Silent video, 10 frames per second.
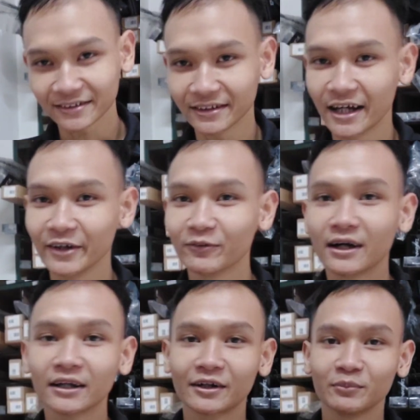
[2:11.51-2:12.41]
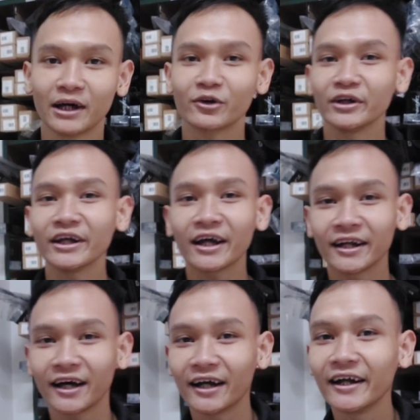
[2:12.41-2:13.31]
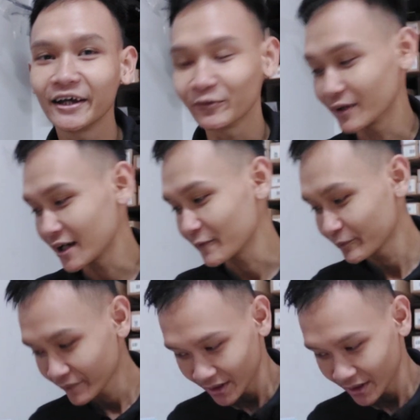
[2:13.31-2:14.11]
Daiwa terbaru Ini ada Daiwa